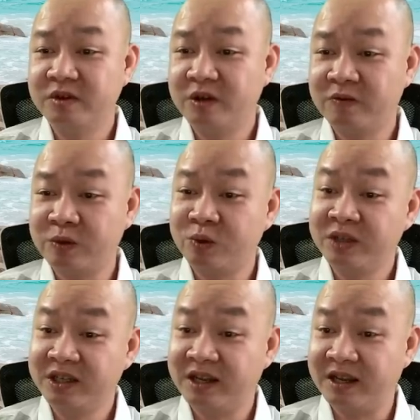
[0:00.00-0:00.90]
Học viện quân
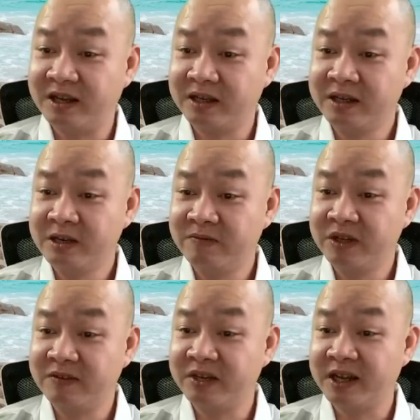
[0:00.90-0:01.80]
y là kết hợp với
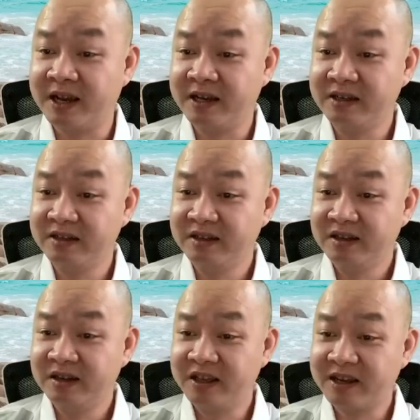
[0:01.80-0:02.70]
cả Việt Á
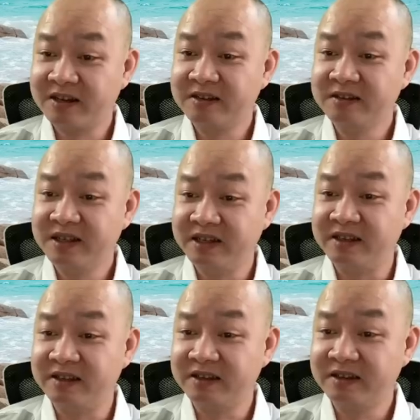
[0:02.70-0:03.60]
lấy căn cứ gì
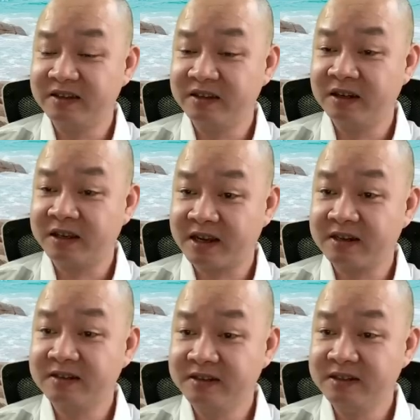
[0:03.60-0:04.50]
lấy căn
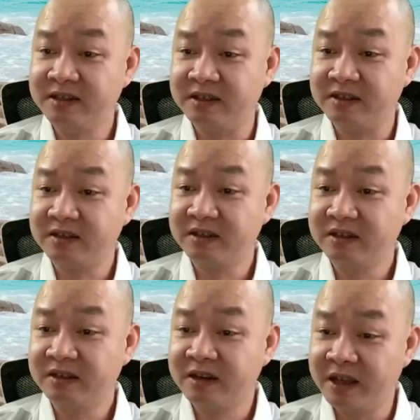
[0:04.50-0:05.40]
cứ gì
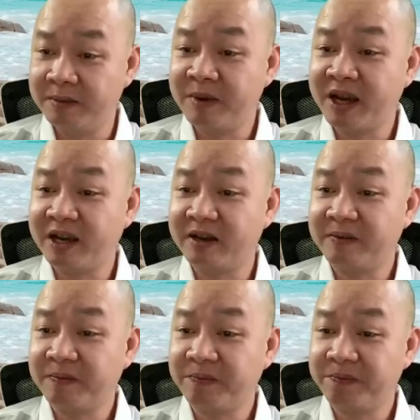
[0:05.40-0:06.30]
để mà
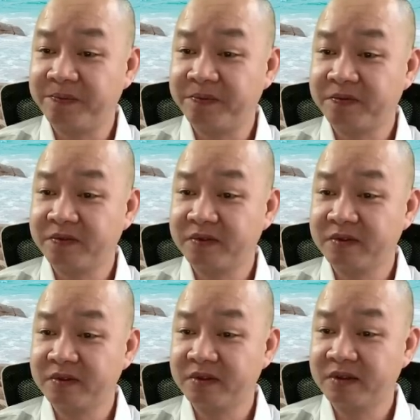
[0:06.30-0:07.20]

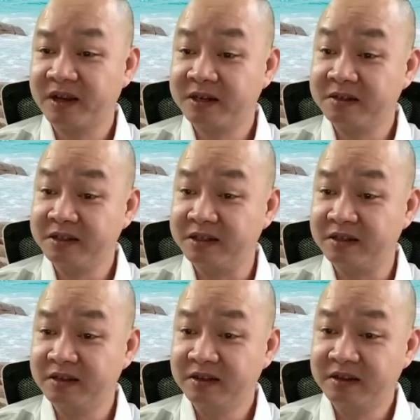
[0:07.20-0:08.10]
căn cứ gì
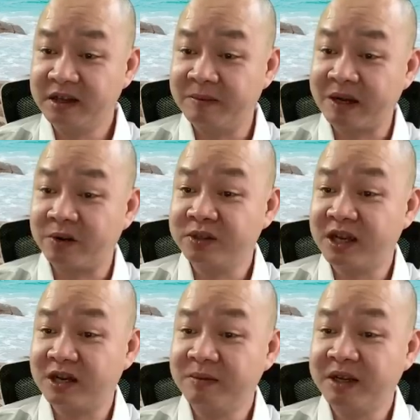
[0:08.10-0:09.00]
để mà nói
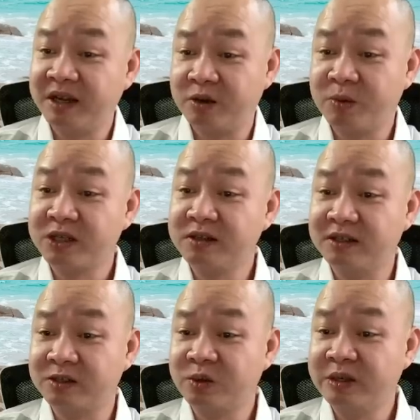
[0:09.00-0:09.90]
rằng là bên này có một cái xưởng
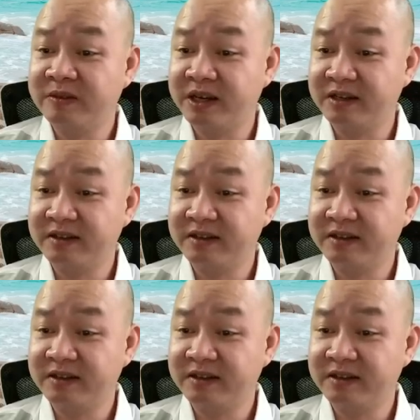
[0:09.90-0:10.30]
sản xuất như vậy,